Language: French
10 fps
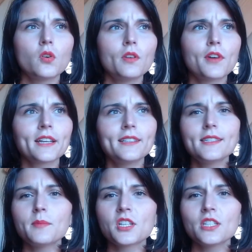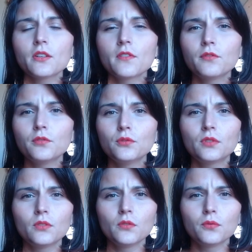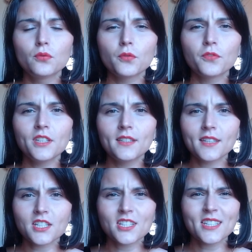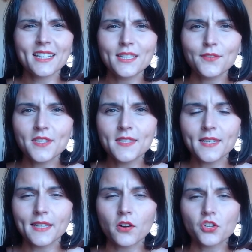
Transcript: Il faut arrêter de s'imaginer qu'on va vous confier des tâches très difficiles.